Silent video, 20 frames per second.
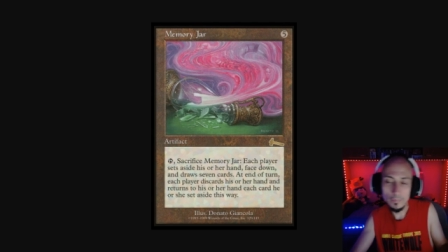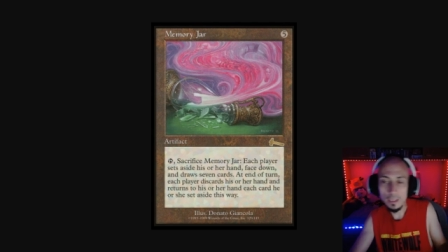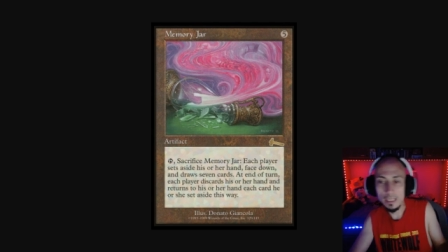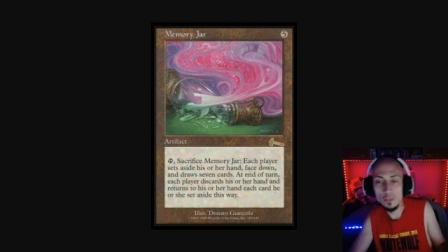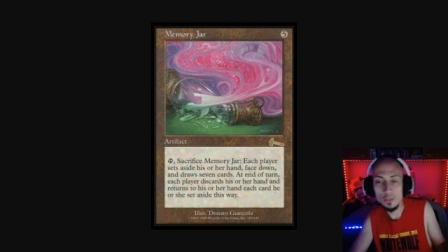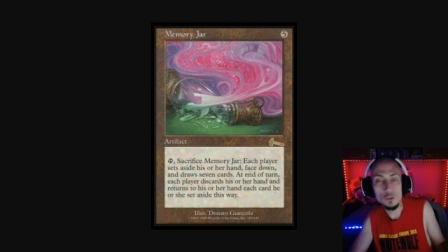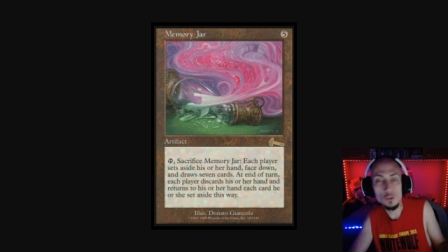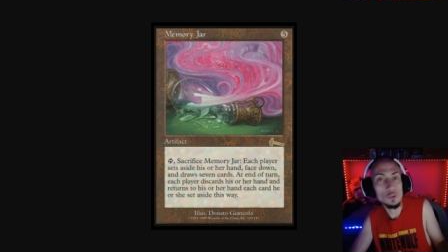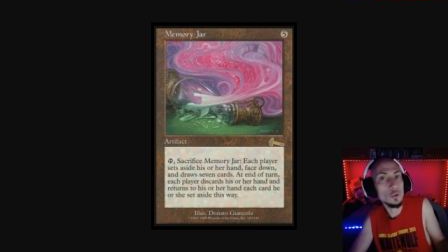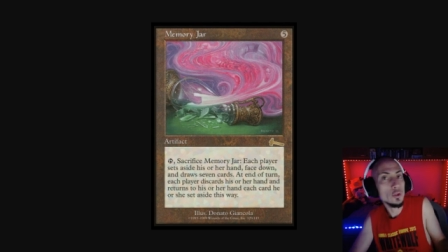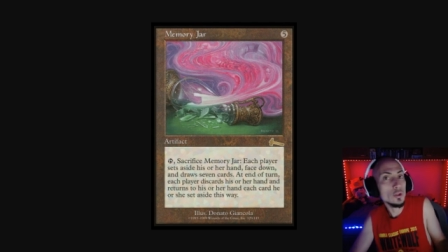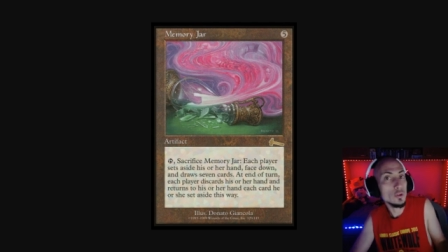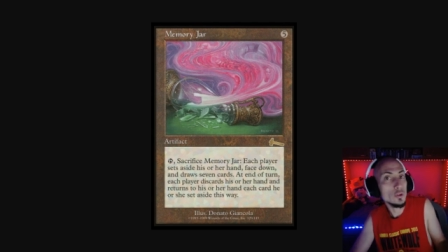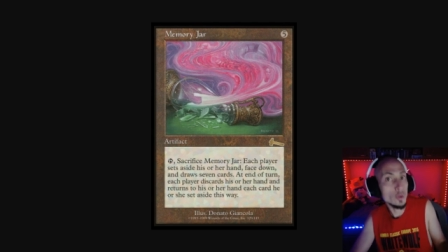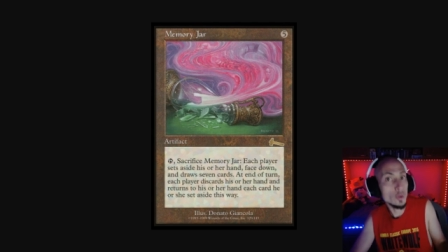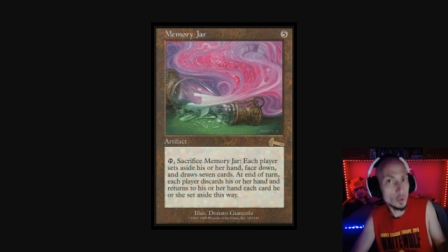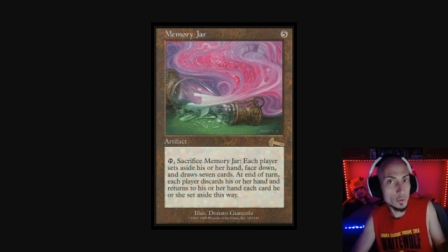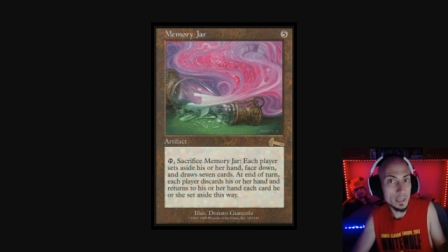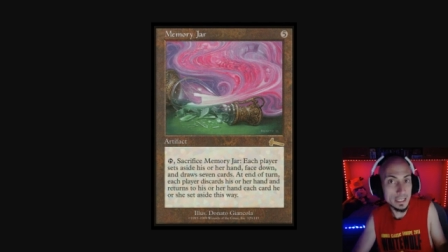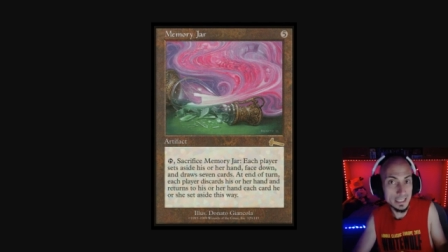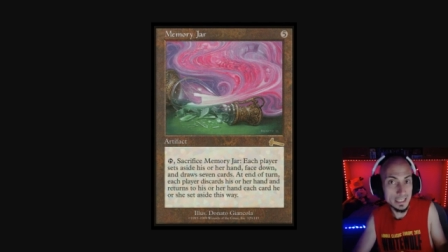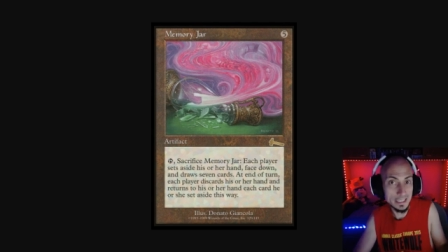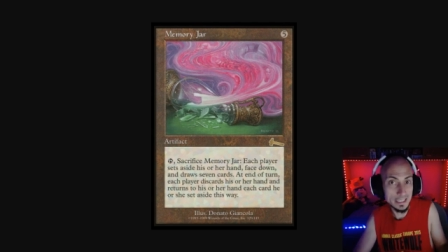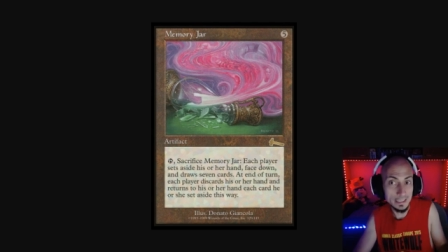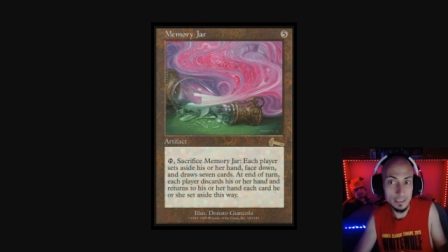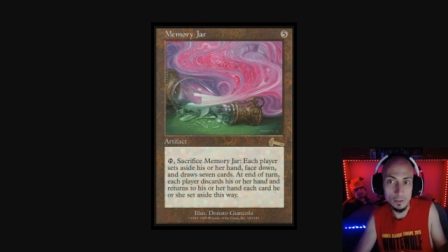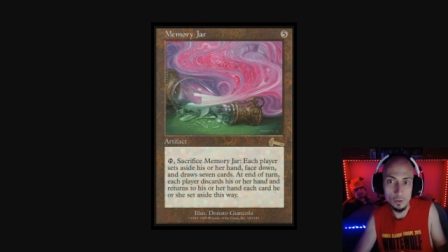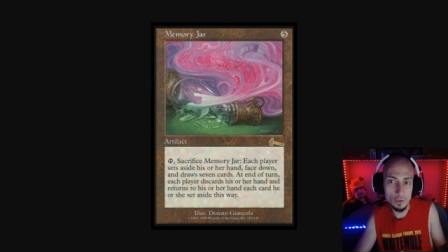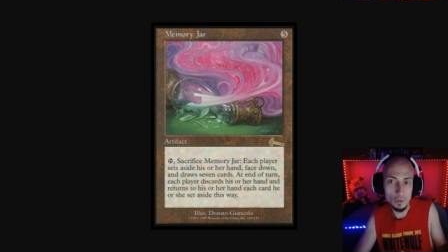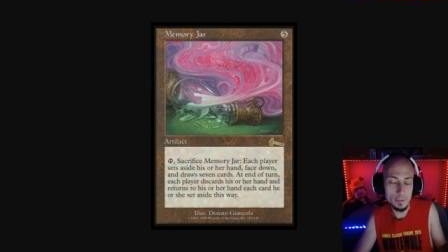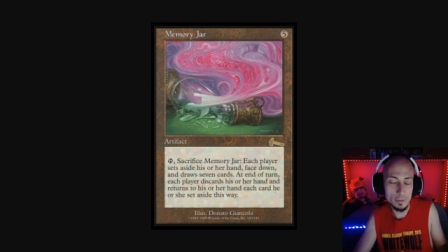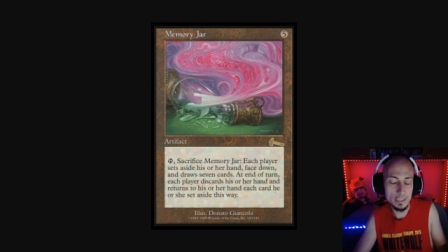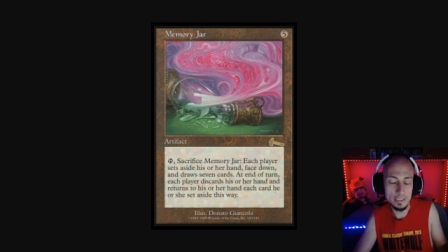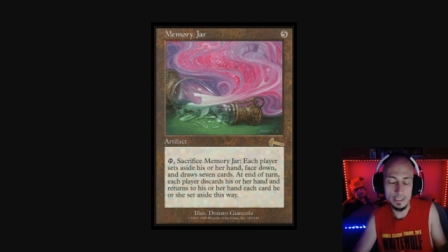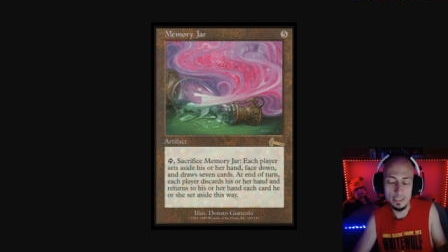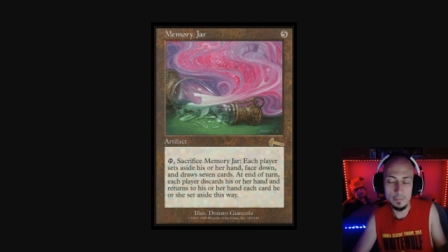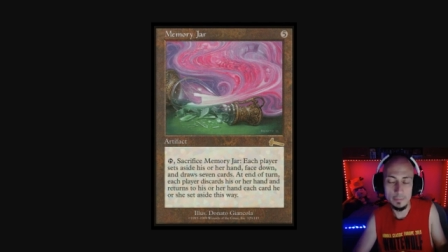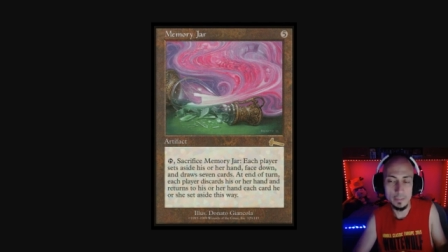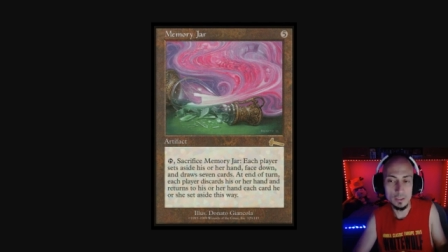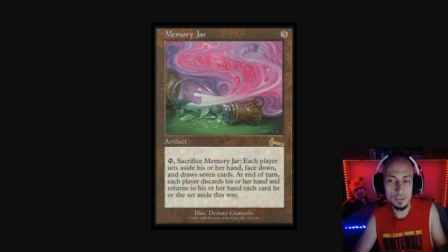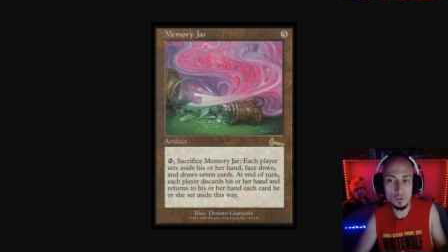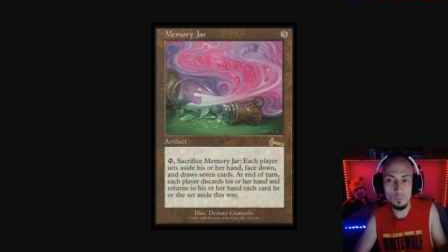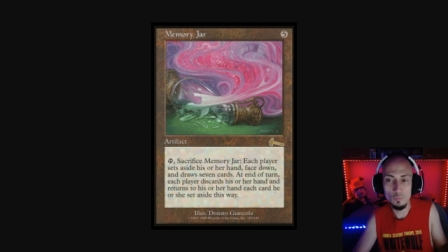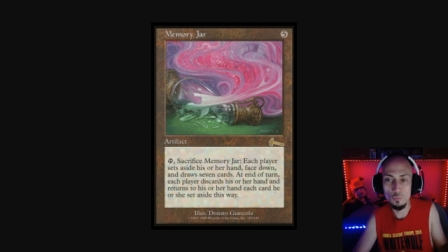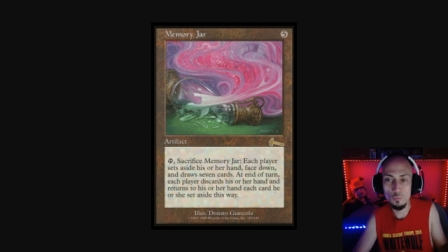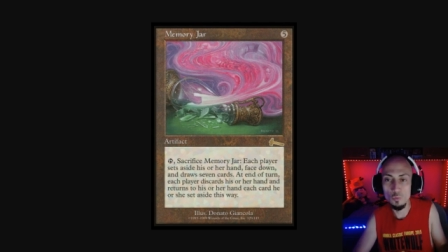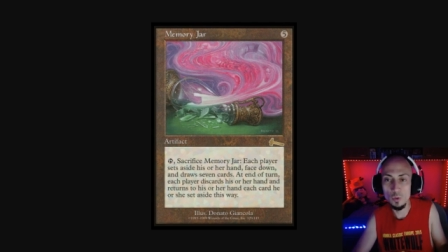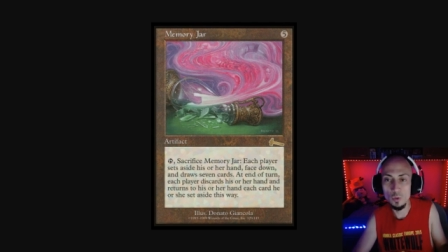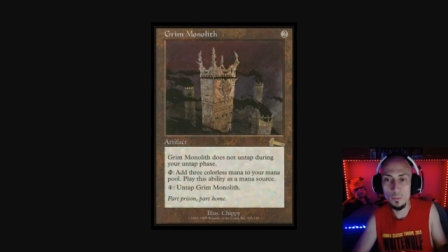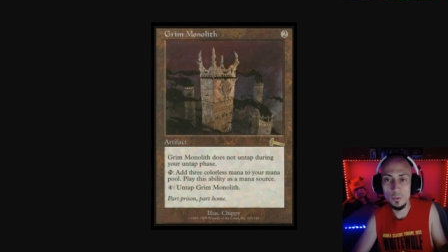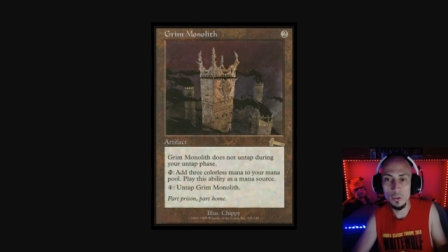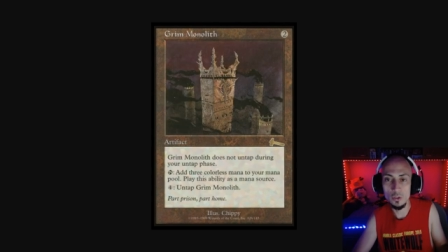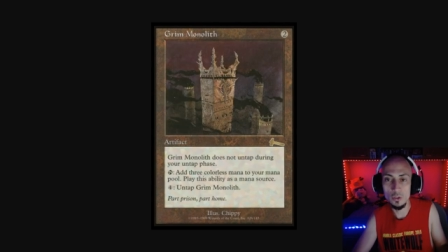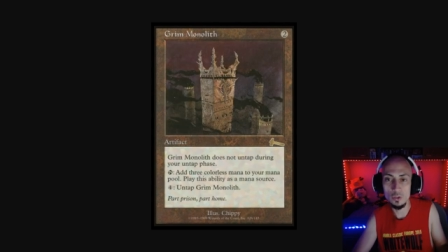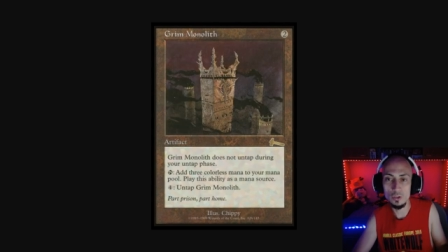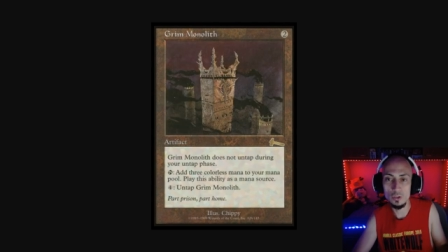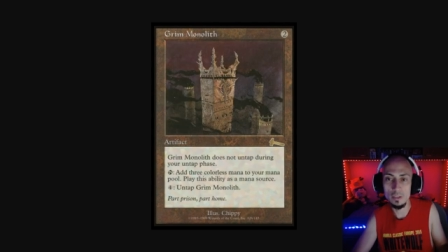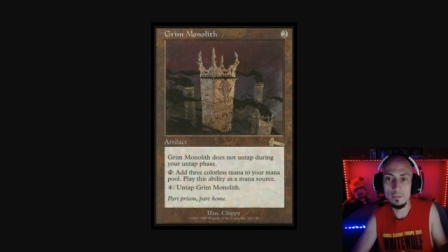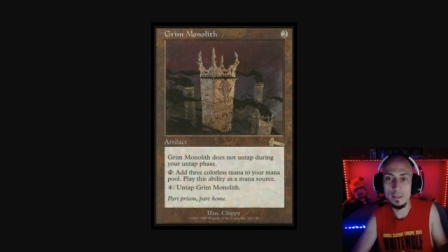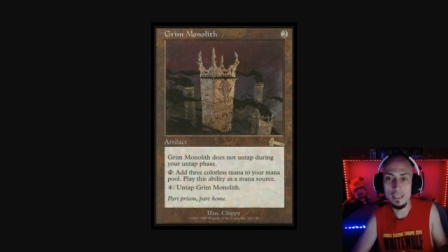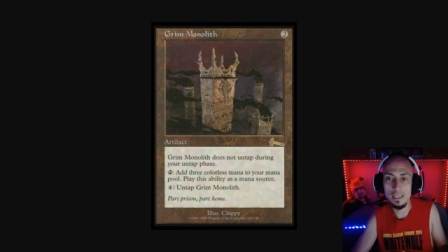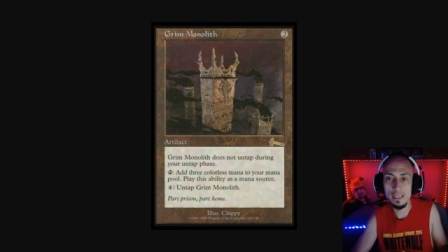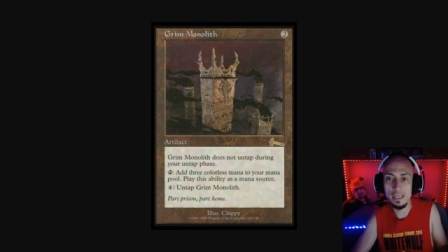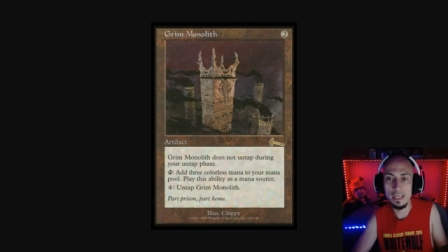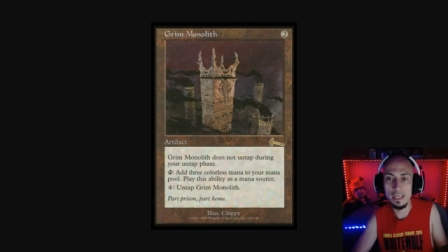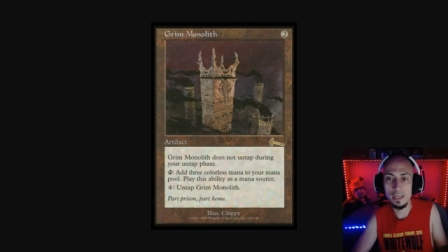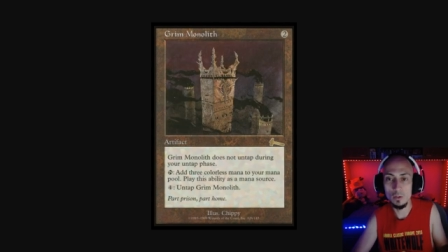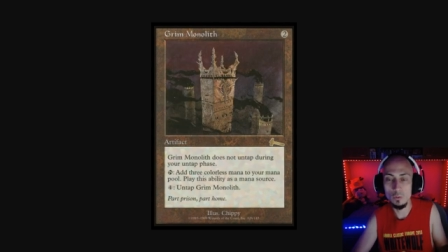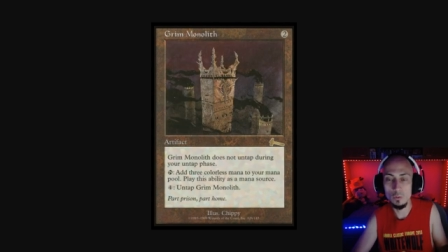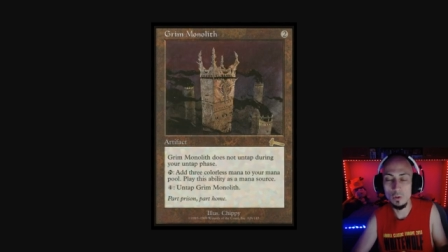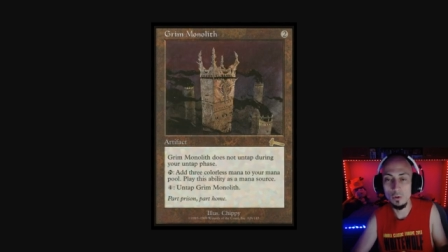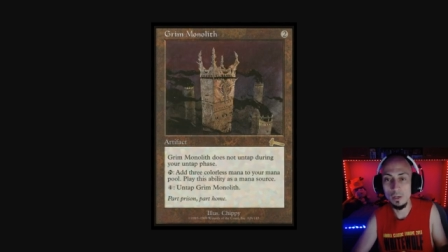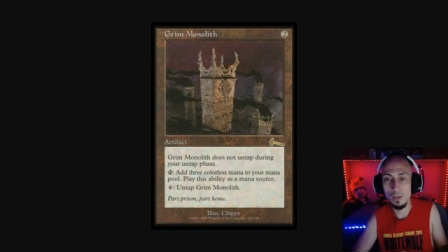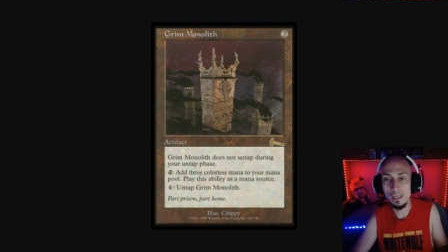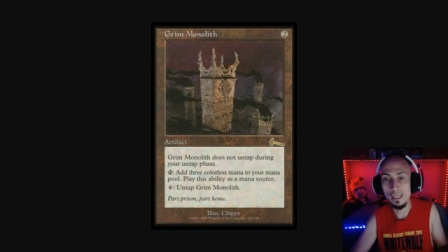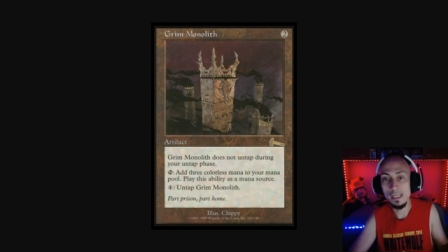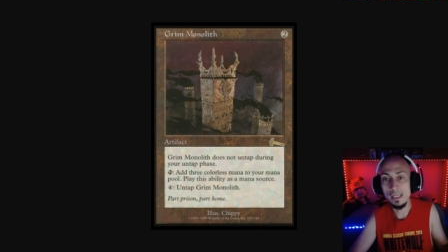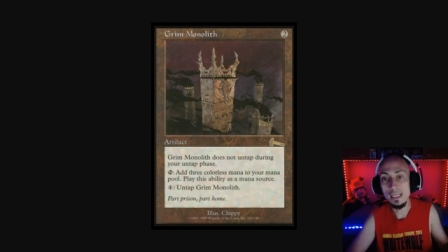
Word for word: es otro de esos roba 7, los roba 7 siempre son muy poderosos en Magic, e incluido él.